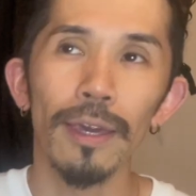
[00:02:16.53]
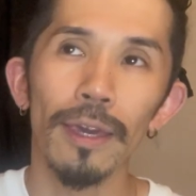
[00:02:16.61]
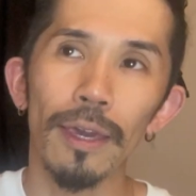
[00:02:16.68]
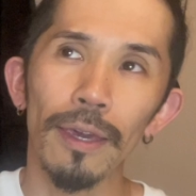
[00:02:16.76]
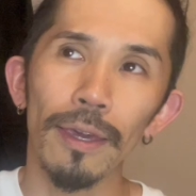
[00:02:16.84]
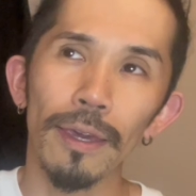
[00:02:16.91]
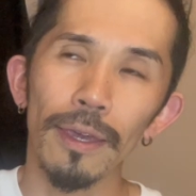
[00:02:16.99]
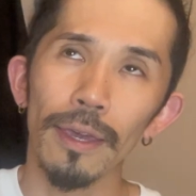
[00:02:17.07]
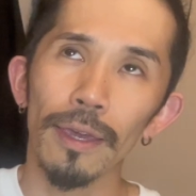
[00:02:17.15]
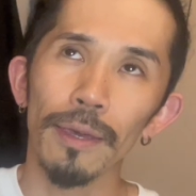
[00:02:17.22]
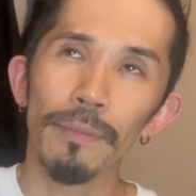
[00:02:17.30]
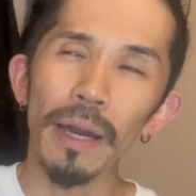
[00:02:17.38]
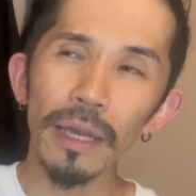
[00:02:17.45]

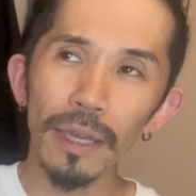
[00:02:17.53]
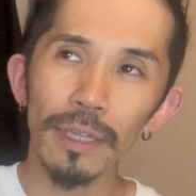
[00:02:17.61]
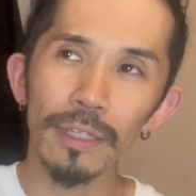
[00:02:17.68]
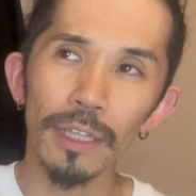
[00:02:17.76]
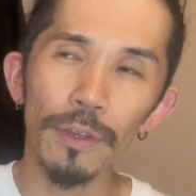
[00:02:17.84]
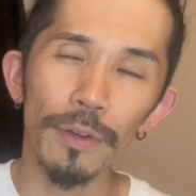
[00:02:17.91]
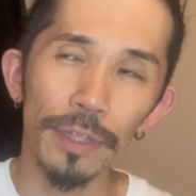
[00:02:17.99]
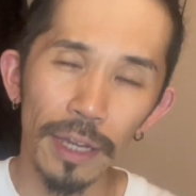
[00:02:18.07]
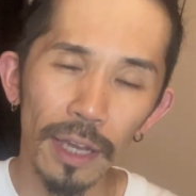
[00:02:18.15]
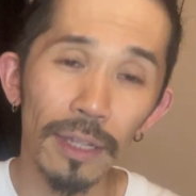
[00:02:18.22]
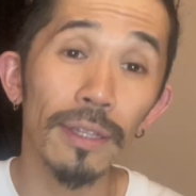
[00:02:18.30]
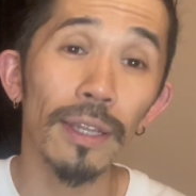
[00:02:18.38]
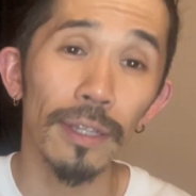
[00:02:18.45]
えー、満月ではな
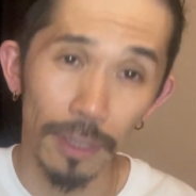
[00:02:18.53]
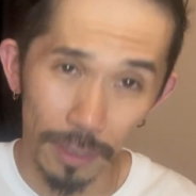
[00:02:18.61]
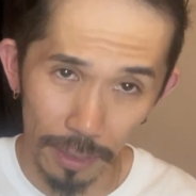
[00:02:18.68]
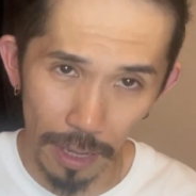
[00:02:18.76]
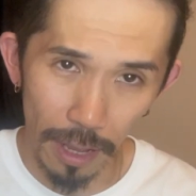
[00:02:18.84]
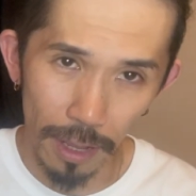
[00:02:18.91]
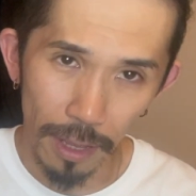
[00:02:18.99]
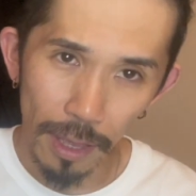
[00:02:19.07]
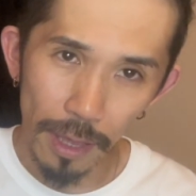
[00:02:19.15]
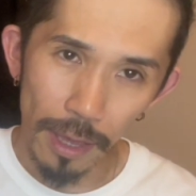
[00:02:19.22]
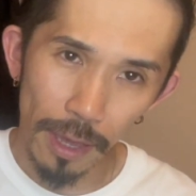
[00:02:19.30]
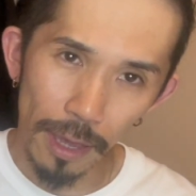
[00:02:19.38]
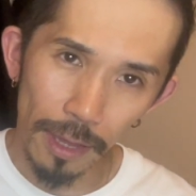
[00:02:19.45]
かったんですが、
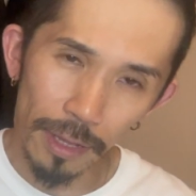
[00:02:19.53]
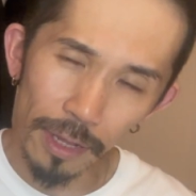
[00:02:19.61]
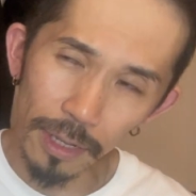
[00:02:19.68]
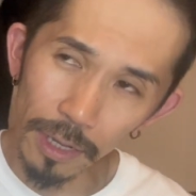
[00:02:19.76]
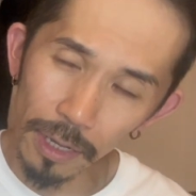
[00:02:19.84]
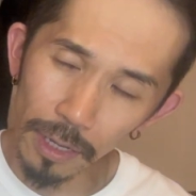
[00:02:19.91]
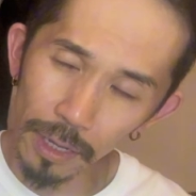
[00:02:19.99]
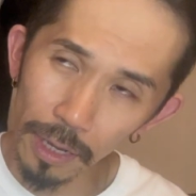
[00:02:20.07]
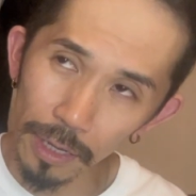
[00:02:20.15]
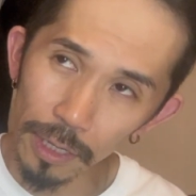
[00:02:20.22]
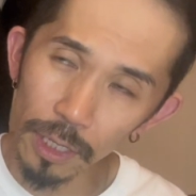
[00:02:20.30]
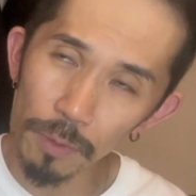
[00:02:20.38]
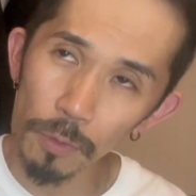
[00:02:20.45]
えー、なんか
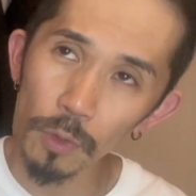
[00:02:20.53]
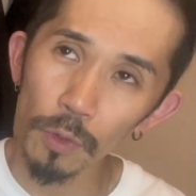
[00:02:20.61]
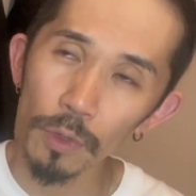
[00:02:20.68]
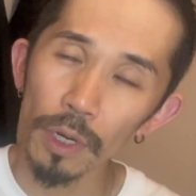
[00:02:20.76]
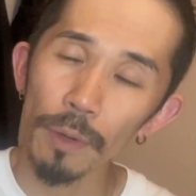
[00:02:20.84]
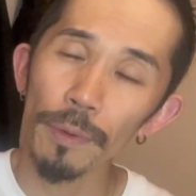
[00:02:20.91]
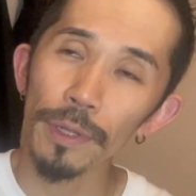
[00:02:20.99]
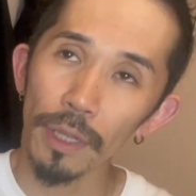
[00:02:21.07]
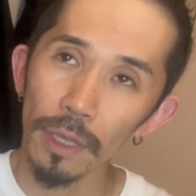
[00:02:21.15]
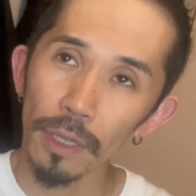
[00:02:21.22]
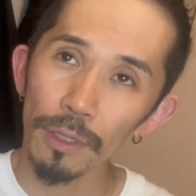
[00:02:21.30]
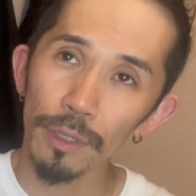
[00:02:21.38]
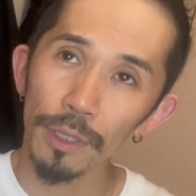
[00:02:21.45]
いつもと比べ
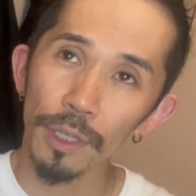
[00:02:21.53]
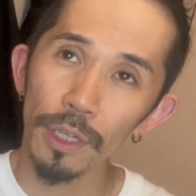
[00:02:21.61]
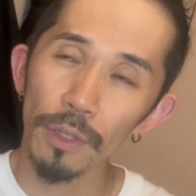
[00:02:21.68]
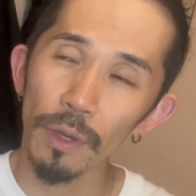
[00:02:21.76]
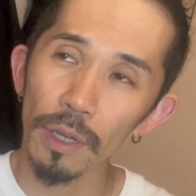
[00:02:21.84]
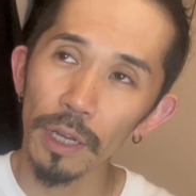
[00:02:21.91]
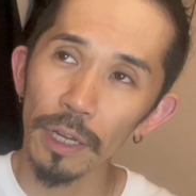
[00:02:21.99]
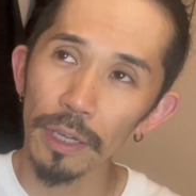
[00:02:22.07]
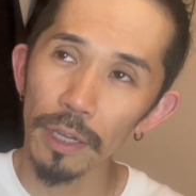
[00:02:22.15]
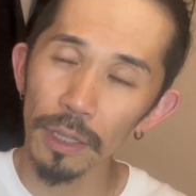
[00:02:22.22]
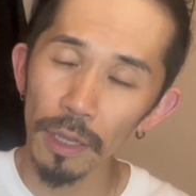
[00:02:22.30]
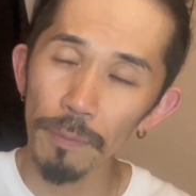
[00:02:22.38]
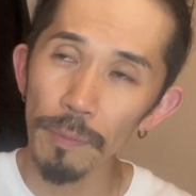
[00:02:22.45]
て月の明かり
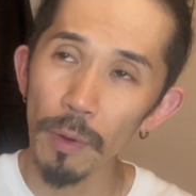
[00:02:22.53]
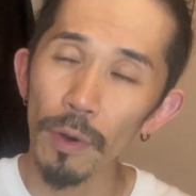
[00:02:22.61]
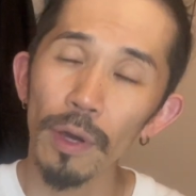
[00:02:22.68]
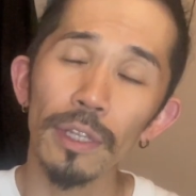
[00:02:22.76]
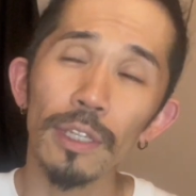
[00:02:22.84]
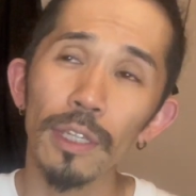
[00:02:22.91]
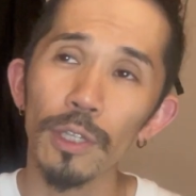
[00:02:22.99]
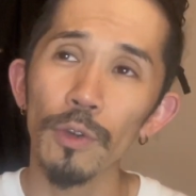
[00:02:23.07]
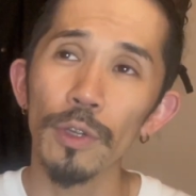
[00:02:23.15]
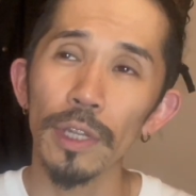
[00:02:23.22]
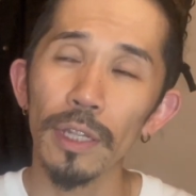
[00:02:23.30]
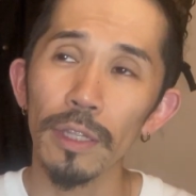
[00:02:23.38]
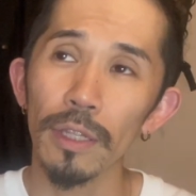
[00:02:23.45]
がね、パワーが強い
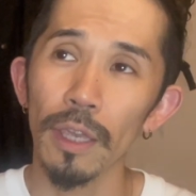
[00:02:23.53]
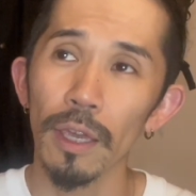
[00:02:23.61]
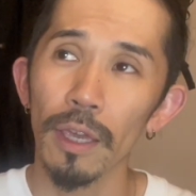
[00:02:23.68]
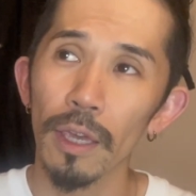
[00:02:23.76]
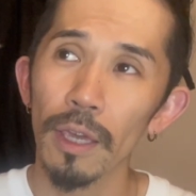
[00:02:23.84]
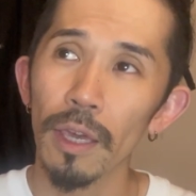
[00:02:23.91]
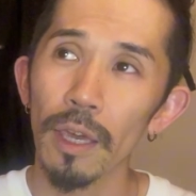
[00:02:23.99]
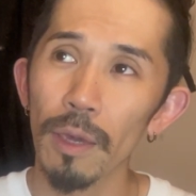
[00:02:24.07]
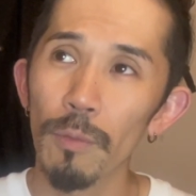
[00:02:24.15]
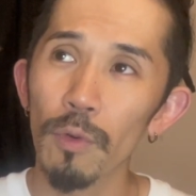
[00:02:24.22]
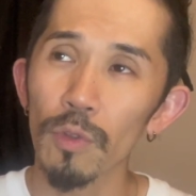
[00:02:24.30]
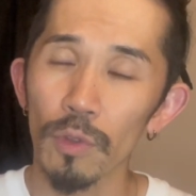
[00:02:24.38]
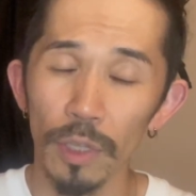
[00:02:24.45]
なって、えー、
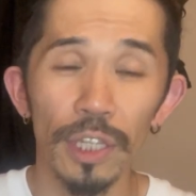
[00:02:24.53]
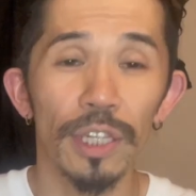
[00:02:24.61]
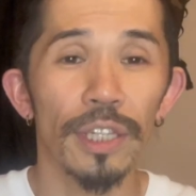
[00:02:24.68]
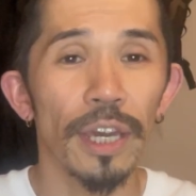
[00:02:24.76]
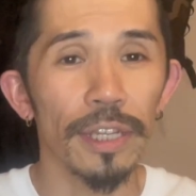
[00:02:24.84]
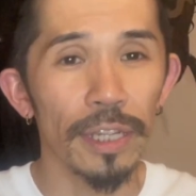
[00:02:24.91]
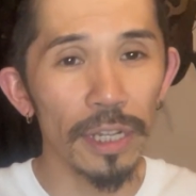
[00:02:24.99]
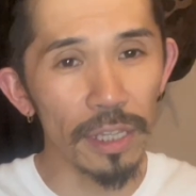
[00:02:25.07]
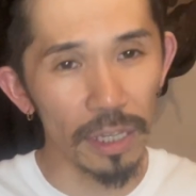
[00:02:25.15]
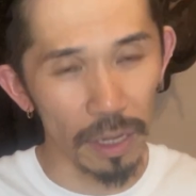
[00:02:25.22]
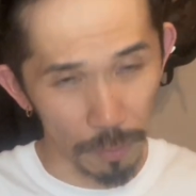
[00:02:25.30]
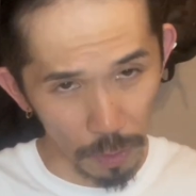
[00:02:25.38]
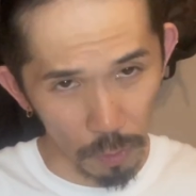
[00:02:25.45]
僕のね、知り合い何人
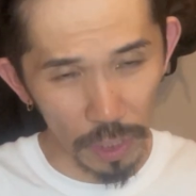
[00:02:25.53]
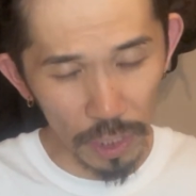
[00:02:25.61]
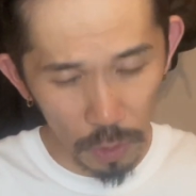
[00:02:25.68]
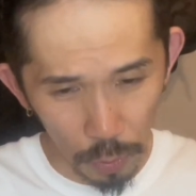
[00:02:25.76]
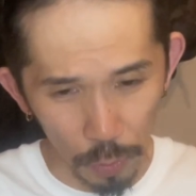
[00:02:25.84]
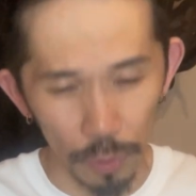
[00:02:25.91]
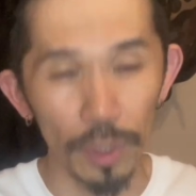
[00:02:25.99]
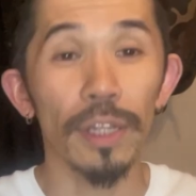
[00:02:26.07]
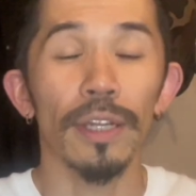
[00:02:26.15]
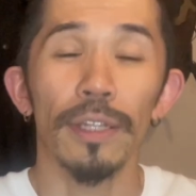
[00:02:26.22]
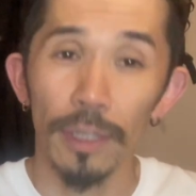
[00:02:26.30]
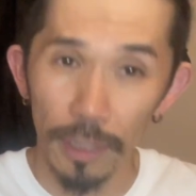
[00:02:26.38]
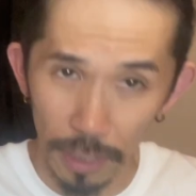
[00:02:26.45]
かもね、同じこと言ってた
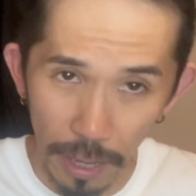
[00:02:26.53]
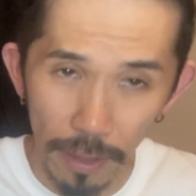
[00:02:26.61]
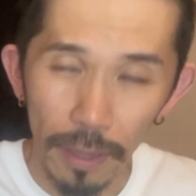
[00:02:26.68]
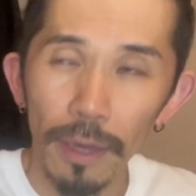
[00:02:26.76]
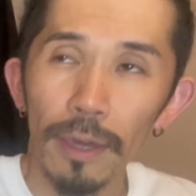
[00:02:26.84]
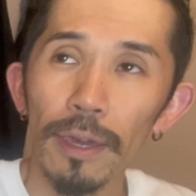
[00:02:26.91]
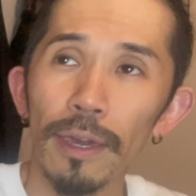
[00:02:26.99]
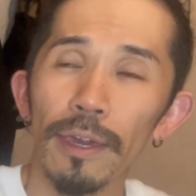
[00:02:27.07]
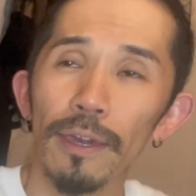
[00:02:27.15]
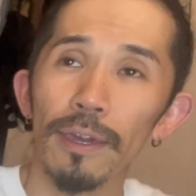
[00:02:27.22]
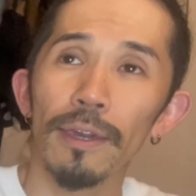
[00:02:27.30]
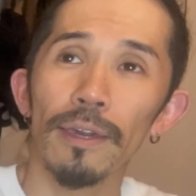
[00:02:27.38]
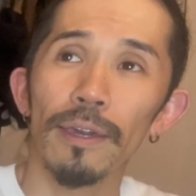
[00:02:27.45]
んですが、
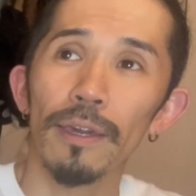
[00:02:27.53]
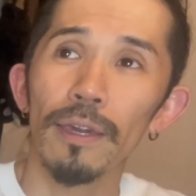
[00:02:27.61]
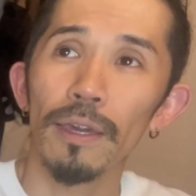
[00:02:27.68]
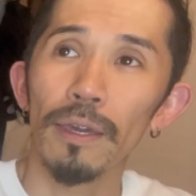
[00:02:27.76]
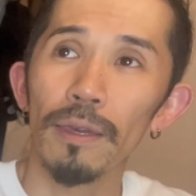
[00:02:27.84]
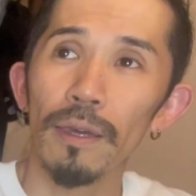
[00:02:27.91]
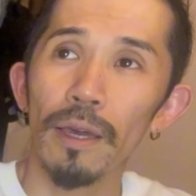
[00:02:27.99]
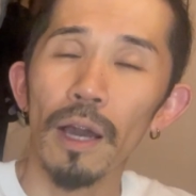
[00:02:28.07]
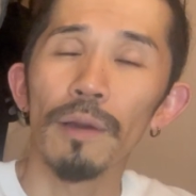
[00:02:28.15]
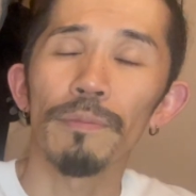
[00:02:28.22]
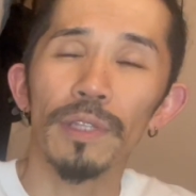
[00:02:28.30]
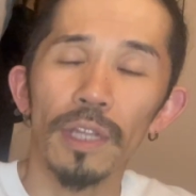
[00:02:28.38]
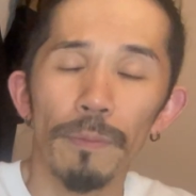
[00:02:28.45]
えー、あ、
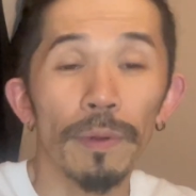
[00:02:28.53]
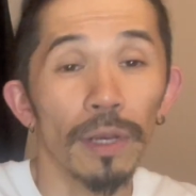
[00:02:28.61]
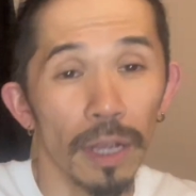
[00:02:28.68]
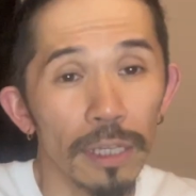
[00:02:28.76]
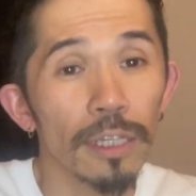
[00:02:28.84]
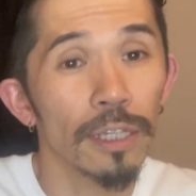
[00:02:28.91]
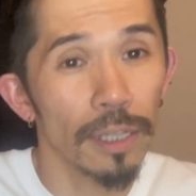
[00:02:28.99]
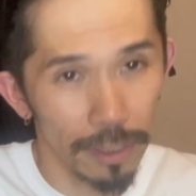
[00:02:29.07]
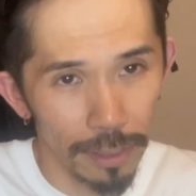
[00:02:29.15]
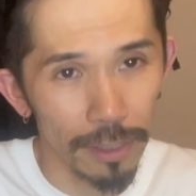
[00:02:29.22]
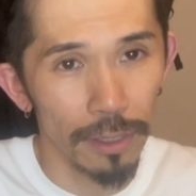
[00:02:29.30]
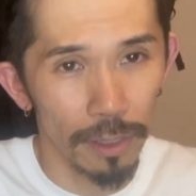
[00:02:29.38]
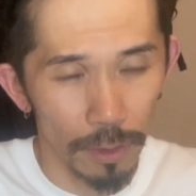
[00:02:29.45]
みんなやっぱり感じたん
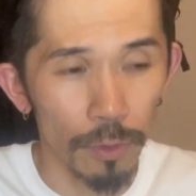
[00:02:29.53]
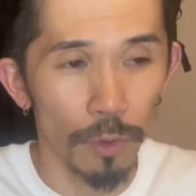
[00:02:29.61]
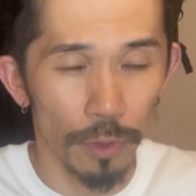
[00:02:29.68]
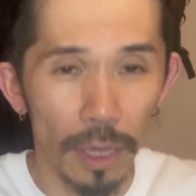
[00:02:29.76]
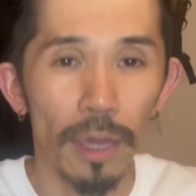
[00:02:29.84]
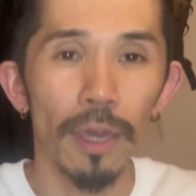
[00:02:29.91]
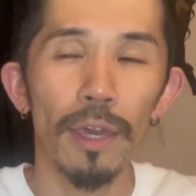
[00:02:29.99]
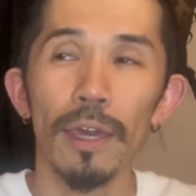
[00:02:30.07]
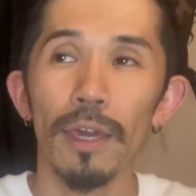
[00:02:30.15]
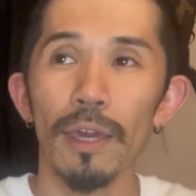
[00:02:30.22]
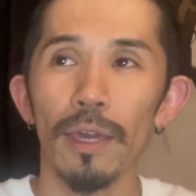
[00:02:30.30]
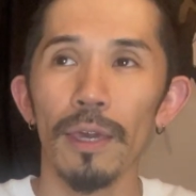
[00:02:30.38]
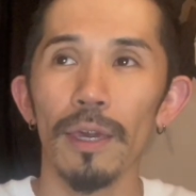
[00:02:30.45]
だってことね、
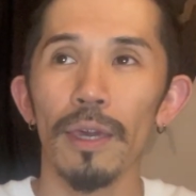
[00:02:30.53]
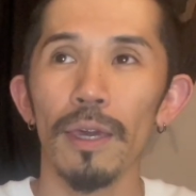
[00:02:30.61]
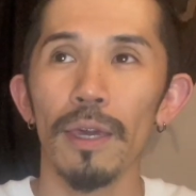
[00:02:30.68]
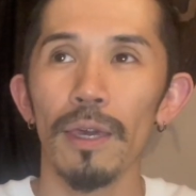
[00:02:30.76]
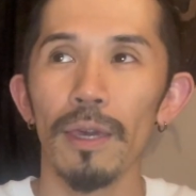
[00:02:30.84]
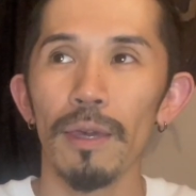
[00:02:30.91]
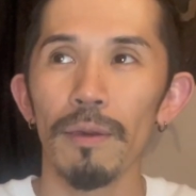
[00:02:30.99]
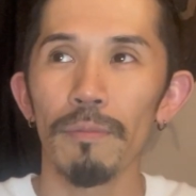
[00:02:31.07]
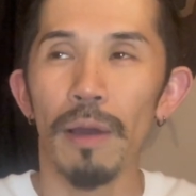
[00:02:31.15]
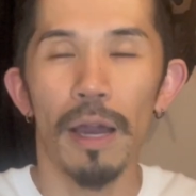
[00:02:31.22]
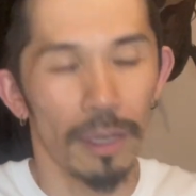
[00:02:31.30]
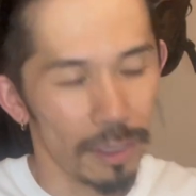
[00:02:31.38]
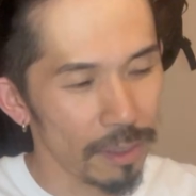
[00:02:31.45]
えー、ま
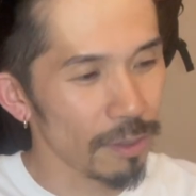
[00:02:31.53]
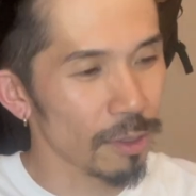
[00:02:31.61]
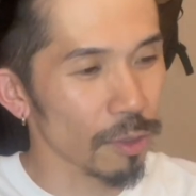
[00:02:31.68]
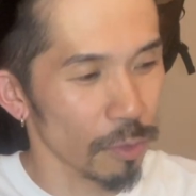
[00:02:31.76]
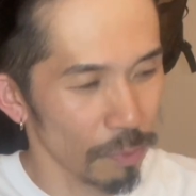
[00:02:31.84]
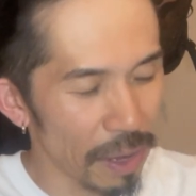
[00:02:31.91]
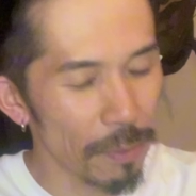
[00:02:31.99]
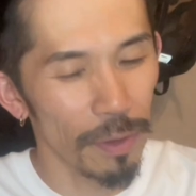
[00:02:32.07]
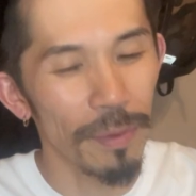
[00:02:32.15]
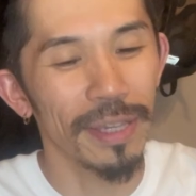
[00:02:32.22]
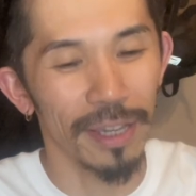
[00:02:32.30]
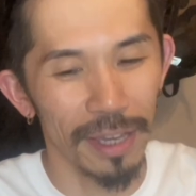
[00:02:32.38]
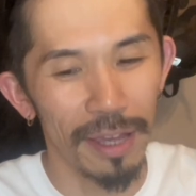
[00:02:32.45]
ちょっと前も言い
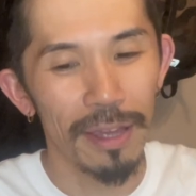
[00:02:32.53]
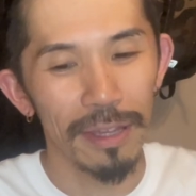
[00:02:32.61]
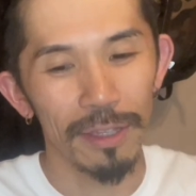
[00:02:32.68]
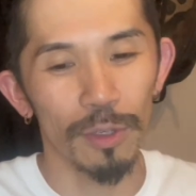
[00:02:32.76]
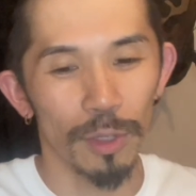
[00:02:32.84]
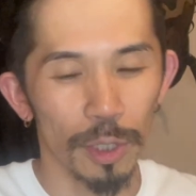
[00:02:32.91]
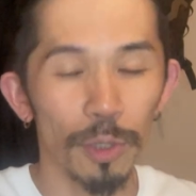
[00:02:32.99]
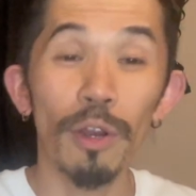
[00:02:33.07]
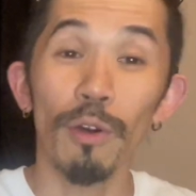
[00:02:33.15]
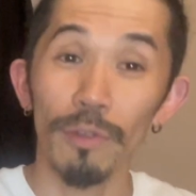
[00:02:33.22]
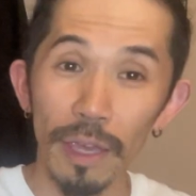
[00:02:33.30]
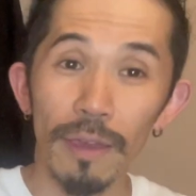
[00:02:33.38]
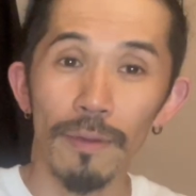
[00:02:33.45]
ましたが、ちょっと空を
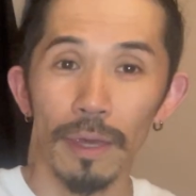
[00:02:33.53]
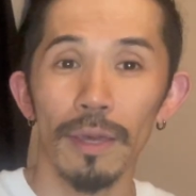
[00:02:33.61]
ね、